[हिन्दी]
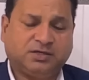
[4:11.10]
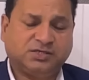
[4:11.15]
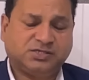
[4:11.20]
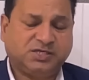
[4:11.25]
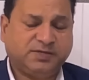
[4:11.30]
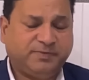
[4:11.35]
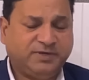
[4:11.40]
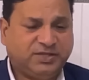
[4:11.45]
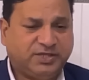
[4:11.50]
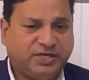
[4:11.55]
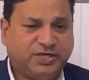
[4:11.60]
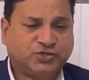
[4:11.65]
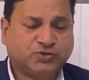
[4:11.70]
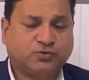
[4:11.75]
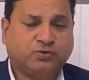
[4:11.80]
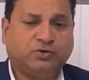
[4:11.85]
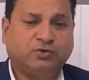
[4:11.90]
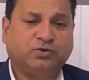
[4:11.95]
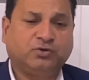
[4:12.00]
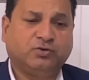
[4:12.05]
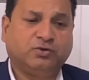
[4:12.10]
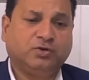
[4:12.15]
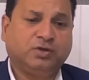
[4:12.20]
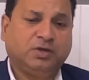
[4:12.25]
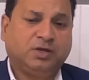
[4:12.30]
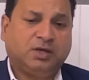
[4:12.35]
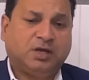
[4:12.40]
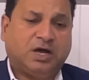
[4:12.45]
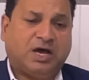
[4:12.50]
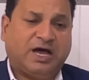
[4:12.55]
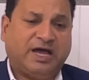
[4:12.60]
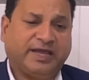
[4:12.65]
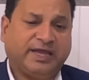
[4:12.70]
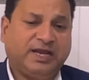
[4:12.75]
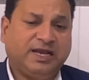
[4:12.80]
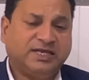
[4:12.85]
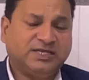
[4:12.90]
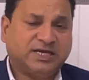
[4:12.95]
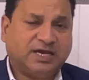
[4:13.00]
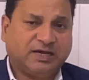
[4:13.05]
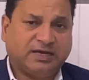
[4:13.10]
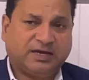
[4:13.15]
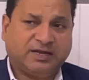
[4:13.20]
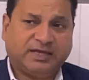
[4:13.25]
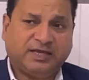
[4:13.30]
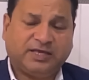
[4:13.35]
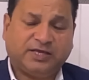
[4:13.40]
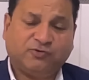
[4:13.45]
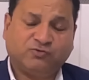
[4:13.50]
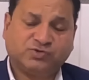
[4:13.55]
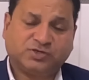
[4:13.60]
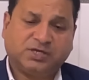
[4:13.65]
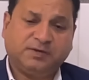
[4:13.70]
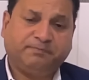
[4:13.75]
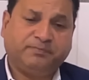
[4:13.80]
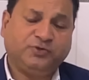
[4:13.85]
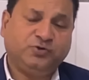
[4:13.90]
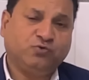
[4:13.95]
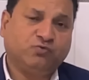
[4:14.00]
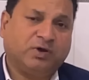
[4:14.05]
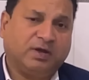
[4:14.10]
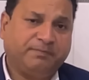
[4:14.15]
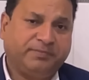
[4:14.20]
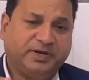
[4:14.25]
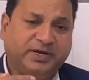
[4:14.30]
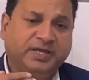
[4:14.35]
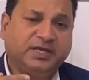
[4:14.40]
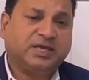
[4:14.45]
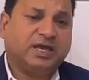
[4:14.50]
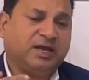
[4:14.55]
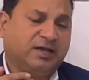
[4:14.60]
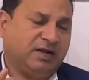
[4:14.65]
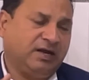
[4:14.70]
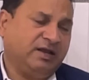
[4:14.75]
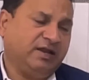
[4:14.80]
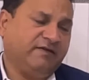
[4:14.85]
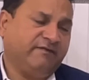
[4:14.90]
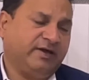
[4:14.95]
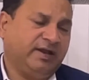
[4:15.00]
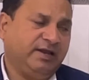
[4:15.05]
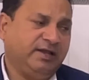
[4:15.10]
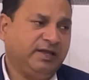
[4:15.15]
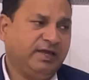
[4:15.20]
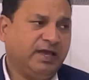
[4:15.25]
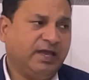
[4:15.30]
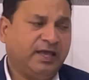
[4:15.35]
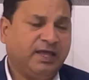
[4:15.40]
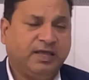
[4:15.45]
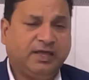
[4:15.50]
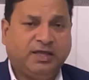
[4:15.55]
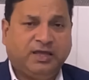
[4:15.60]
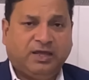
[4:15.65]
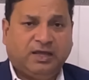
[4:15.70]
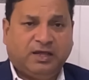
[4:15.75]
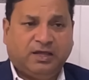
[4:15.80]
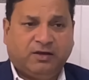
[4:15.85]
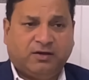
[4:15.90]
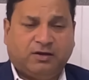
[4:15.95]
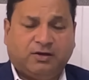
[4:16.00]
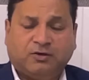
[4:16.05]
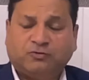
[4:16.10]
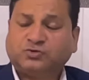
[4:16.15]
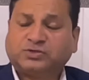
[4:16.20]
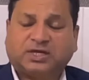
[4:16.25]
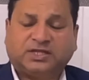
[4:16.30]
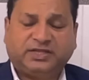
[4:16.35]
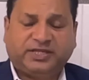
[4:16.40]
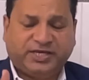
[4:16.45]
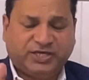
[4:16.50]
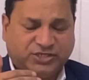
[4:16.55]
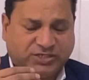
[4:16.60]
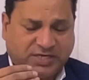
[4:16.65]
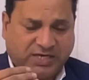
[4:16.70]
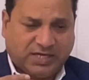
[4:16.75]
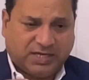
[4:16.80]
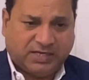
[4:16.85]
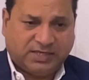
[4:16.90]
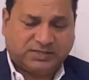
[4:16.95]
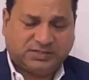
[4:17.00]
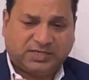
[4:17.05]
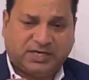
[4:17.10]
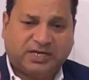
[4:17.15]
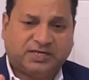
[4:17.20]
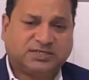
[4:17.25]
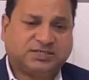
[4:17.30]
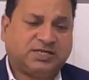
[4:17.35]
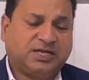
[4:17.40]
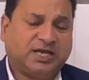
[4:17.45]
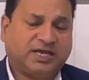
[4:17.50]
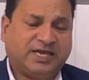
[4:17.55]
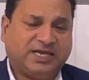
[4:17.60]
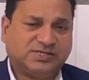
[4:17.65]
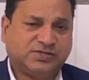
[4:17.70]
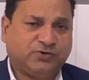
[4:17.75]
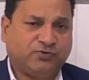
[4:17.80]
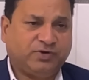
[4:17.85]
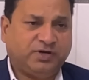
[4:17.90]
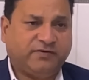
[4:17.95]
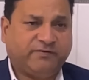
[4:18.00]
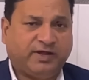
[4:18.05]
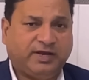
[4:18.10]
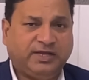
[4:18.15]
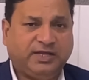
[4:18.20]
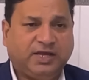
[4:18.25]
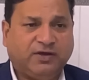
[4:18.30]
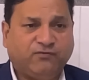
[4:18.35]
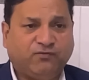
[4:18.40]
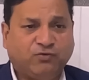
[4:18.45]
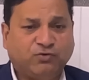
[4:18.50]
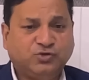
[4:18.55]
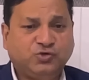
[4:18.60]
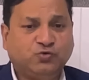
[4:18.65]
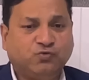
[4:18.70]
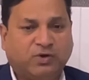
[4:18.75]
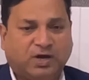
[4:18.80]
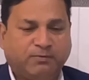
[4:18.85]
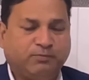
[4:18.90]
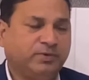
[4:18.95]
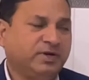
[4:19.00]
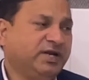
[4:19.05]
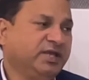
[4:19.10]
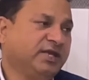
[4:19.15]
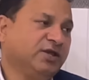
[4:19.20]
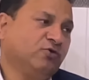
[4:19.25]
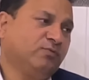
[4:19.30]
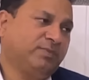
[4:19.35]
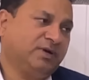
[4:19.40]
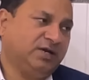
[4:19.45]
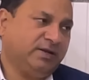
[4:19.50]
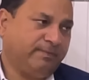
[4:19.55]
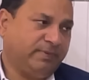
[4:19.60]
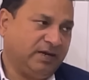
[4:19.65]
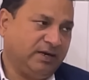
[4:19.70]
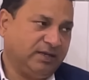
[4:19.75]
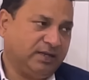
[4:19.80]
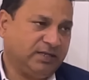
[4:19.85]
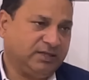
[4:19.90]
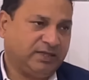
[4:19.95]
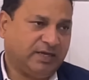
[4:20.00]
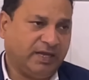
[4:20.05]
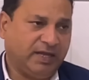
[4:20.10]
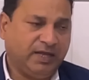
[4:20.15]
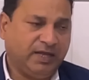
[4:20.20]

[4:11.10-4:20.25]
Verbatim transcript: किसी भी देश को आगे ले जा करके कि उसकी युवा पीढ़ी क्या करने वाली है उसका देश का संरचना कैसे होने वाली है वो युवा पीढ़ी के ऊपर डिपेंड करता